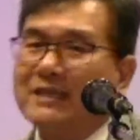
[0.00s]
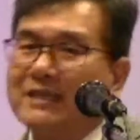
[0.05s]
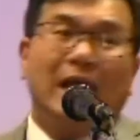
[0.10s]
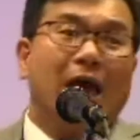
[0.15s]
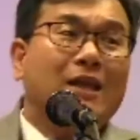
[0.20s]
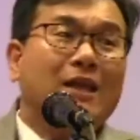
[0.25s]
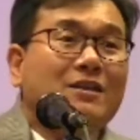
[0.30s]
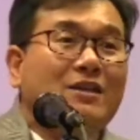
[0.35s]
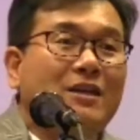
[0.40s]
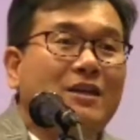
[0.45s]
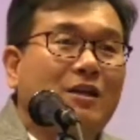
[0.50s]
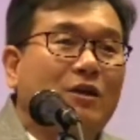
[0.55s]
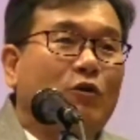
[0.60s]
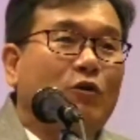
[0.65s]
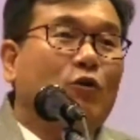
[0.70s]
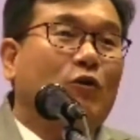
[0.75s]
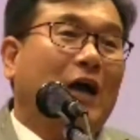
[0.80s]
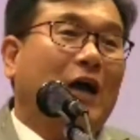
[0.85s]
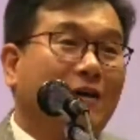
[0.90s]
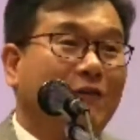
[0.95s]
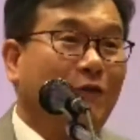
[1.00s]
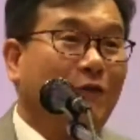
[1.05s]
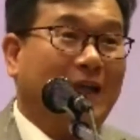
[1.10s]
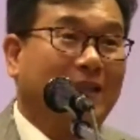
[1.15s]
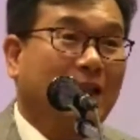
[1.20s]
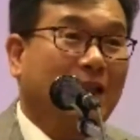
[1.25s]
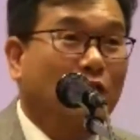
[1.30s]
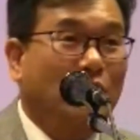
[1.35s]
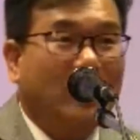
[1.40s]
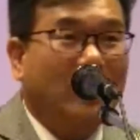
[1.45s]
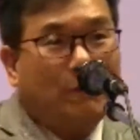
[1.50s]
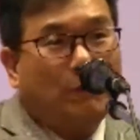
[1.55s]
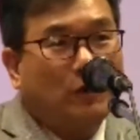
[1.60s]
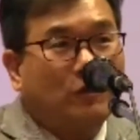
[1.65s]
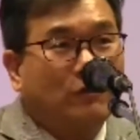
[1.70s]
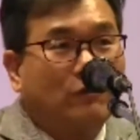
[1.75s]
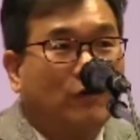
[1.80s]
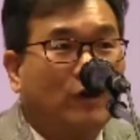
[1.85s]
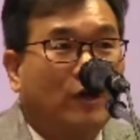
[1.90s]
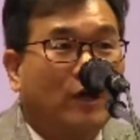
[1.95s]
제사 드리려고 갖고 왔다고
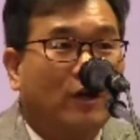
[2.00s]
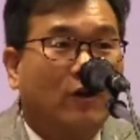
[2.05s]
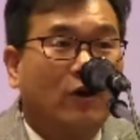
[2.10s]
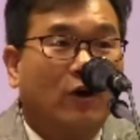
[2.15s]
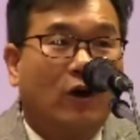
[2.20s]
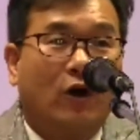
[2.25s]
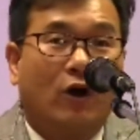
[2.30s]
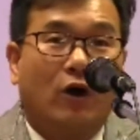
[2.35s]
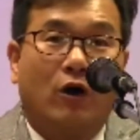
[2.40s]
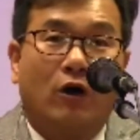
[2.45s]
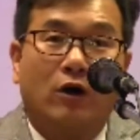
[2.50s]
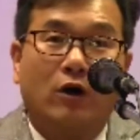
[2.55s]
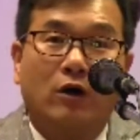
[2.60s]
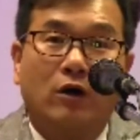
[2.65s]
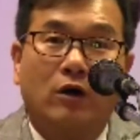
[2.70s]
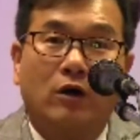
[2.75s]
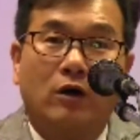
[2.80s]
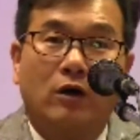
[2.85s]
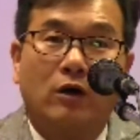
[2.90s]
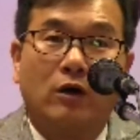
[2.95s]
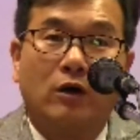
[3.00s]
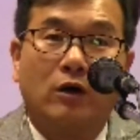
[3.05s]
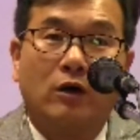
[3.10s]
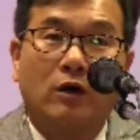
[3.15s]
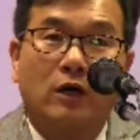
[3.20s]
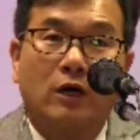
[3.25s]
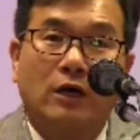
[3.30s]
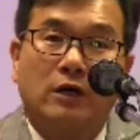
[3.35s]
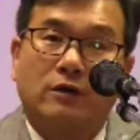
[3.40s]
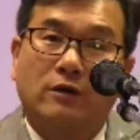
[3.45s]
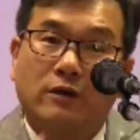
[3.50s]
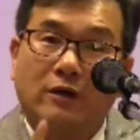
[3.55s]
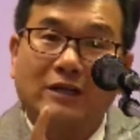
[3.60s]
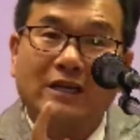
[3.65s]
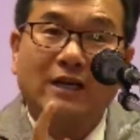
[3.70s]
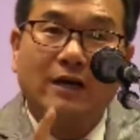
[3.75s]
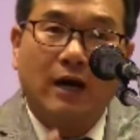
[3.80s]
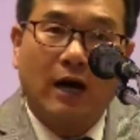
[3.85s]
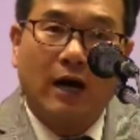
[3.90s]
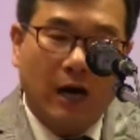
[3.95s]
이래버린 거예요.
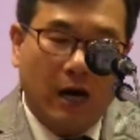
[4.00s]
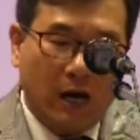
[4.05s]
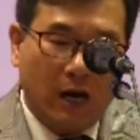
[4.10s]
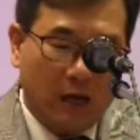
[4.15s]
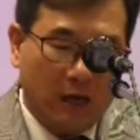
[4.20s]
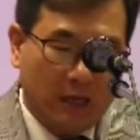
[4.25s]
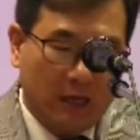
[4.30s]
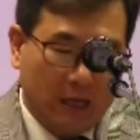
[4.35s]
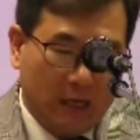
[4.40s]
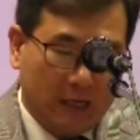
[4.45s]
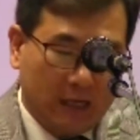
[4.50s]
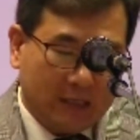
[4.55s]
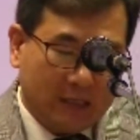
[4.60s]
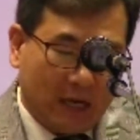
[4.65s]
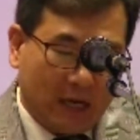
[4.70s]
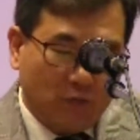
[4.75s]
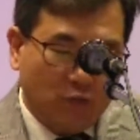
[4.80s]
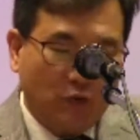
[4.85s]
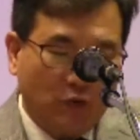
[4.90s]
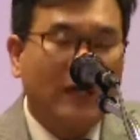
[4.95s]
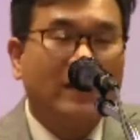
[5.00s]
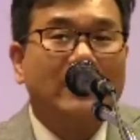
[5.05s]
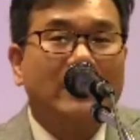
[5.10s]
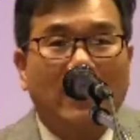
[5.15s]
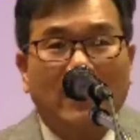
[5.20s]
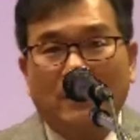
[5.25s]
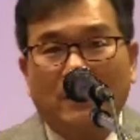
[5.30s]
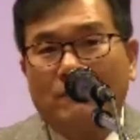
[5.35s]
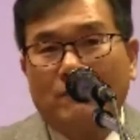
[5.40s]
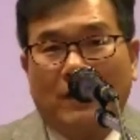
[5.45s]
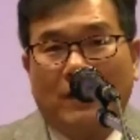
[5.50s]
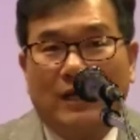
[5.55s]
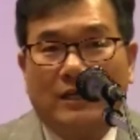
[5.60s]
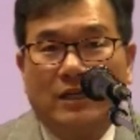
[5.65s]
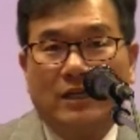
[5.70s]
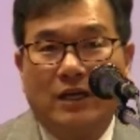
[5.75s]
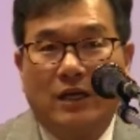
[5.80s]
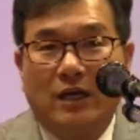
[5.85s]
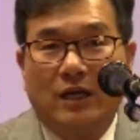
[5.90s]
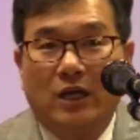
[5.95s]
그러니까 사무엘이 하는
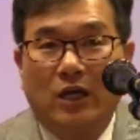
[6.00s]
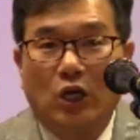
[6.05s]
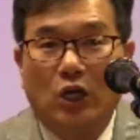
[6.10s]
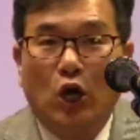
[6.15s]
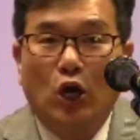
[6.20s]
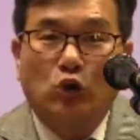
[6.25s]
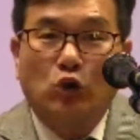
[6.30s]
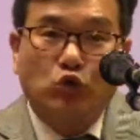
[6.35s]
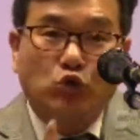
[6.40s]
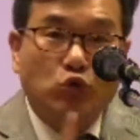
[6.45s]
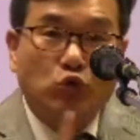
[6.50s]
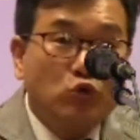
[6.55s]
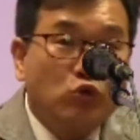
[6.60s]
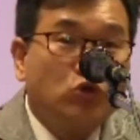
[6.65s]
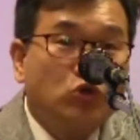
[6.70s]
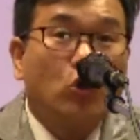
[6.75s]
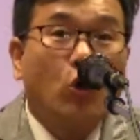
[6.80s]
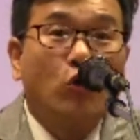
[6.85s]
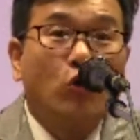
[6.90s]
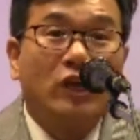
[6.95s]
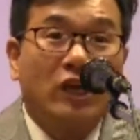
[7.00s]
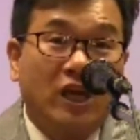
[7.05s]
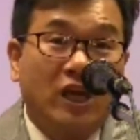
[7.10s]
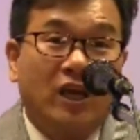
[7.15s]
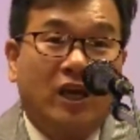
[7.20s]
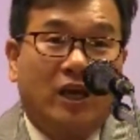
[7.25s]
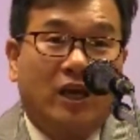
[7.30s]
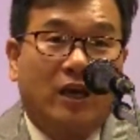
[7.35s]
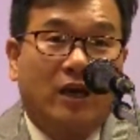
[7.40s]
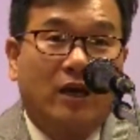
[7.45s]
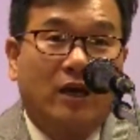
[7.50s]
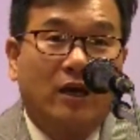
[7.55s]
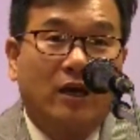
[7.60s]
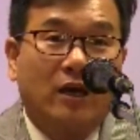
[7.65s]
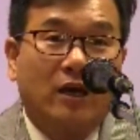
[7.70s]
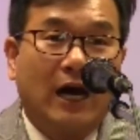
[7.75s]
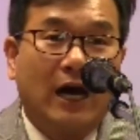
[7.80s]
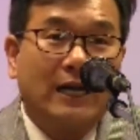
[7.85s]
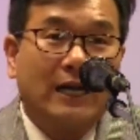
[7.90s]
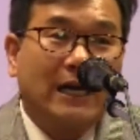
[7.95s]
말이 순종이
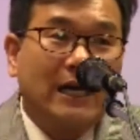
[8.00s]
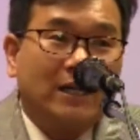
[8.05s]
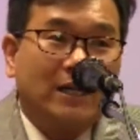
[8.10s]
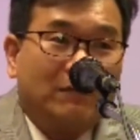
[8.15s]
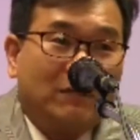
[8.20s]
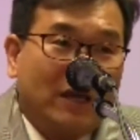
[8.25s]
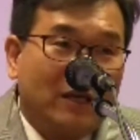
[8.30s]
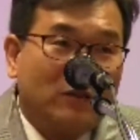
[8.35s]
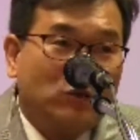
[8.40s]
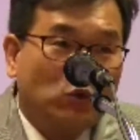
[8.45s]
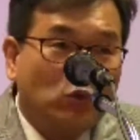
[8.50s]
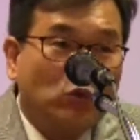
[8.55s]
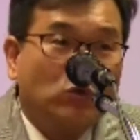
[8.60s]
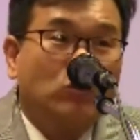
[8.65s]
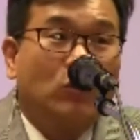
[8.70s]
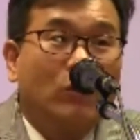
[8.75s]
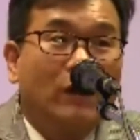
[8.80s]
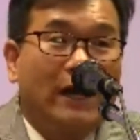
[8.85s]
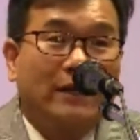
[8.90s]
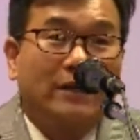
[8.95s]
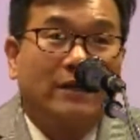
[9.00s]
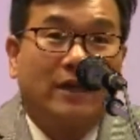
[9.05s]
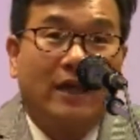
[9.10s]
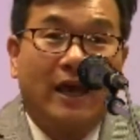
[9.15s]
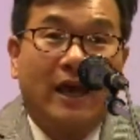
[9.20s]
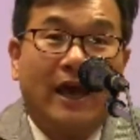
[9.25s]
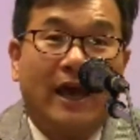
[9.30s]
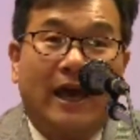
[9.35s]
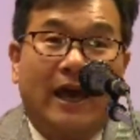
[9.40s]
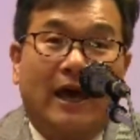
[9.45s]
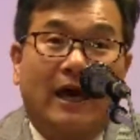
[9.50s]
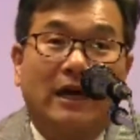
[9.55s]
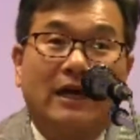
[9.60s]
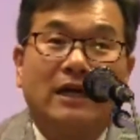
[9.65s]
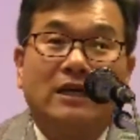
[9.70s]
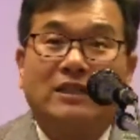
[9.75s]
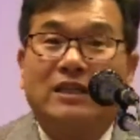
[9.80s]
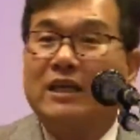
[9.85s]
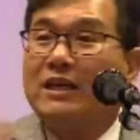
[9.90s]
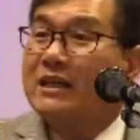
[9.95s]
하나님께 순종하는 게
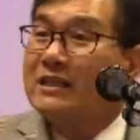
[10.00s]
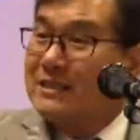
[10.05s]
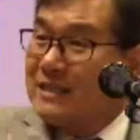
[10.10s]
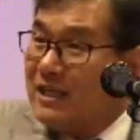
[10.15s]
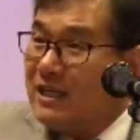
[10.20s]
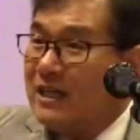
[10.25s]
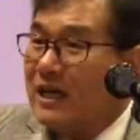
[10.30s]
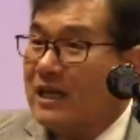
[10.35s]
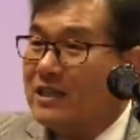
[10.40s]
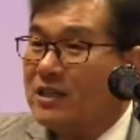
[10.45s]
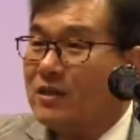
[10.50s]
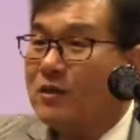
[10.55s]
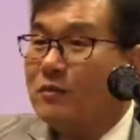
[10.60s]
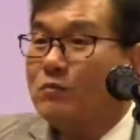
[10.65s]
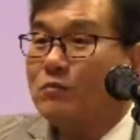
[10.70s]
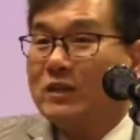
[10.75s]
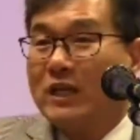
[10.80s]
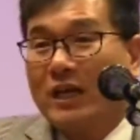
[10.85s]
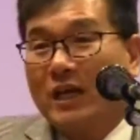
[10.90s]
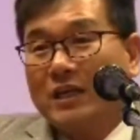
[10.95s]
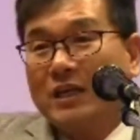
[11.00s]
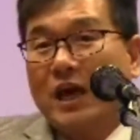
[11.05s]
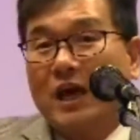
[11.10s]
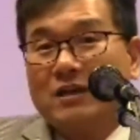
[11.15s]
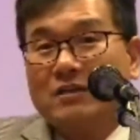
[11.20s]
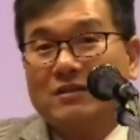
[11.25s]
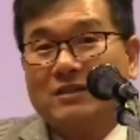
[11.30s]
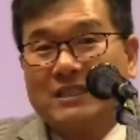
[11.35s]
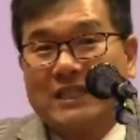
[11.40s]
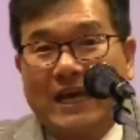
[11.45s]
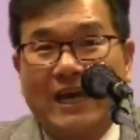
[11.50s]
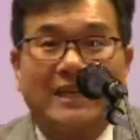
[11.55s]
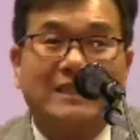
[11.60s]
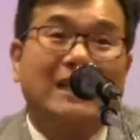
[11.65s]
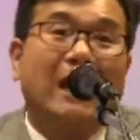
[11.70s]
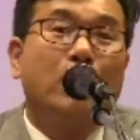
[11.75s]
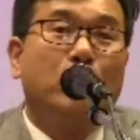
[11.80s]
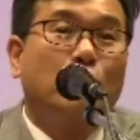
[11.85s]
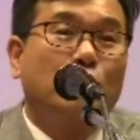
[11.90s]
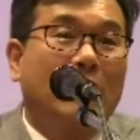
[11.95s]
네, 가 지금 얘기한 그
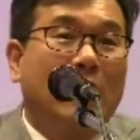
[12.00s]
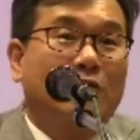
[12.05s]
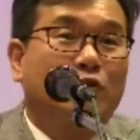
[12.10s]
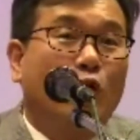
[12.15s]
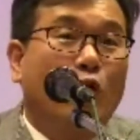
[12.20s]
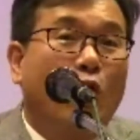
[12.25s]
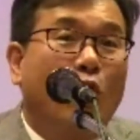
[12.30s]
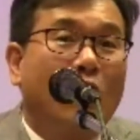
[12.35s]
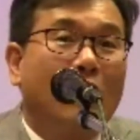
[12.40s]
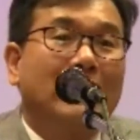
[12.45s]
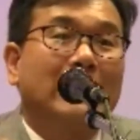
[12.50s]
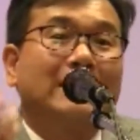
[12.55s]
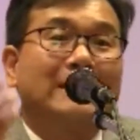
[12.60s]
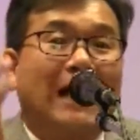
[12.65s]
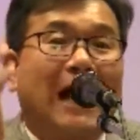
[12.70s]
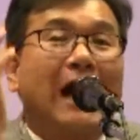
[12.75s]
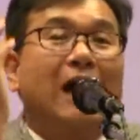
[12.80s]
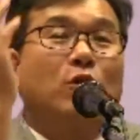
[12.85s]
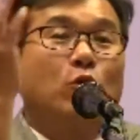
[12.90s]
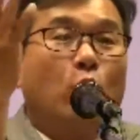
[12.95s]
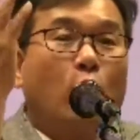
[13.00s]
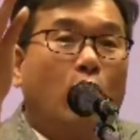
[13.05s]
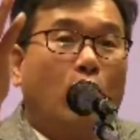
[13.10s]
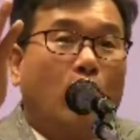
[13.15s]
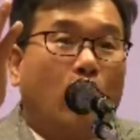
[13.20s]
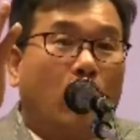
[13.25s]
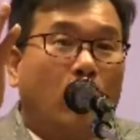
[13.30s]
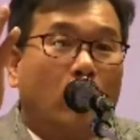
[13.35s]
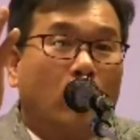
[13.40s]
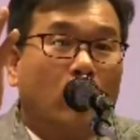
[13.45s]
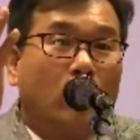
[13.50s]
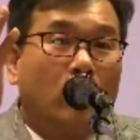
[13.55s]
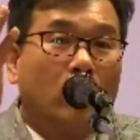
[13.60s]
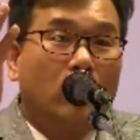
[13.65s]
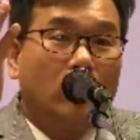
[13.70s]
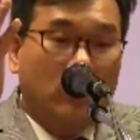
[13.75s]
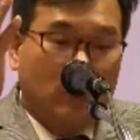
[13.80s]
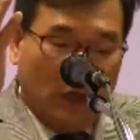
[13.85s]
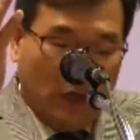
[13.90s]
제사보다도 낫고